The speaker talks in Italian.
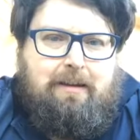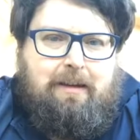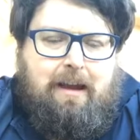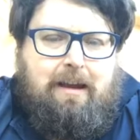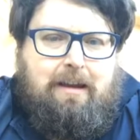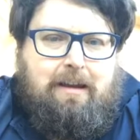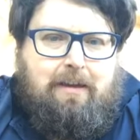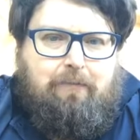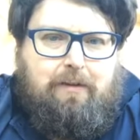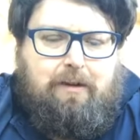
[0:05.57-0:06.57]
è lì che
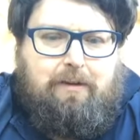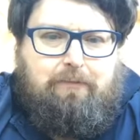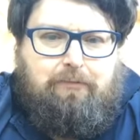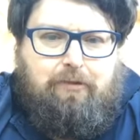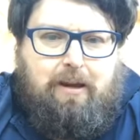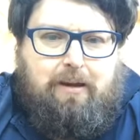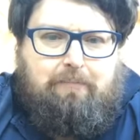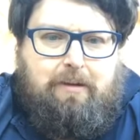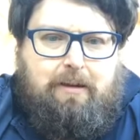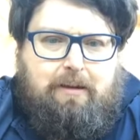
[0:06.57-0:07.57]
vado a
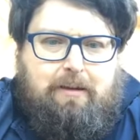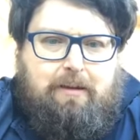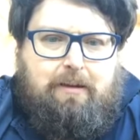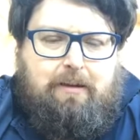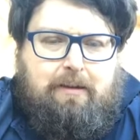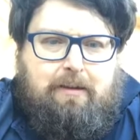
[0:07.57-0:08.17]
rifugiarmi eh,